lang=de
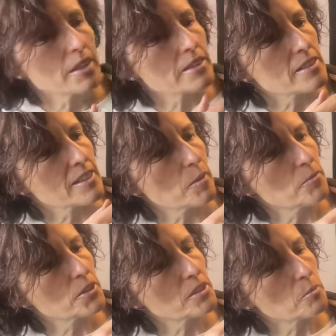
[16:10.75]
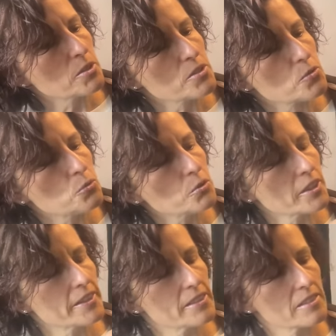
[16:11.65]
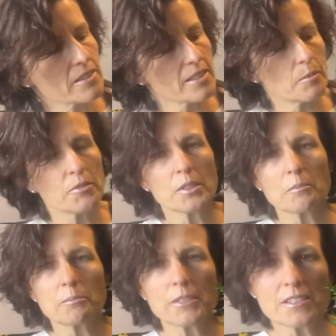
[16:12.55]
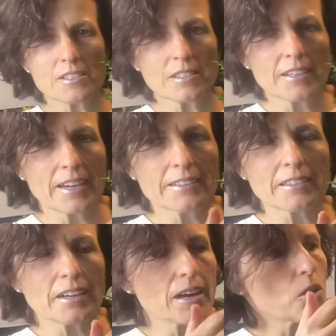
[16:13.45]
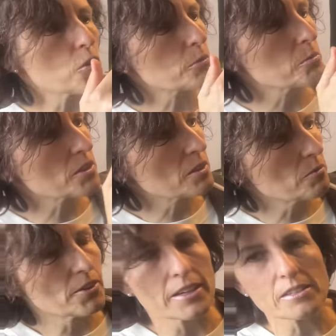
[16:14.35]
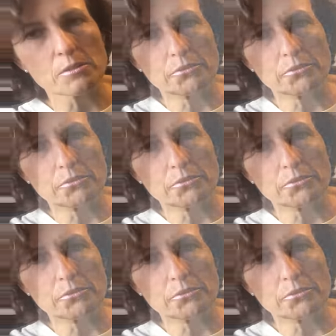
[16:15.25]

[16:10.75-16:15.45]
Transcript: das haben wir, damit es gut hält, das haben wir ein bisschen angehaucht mit einem weißen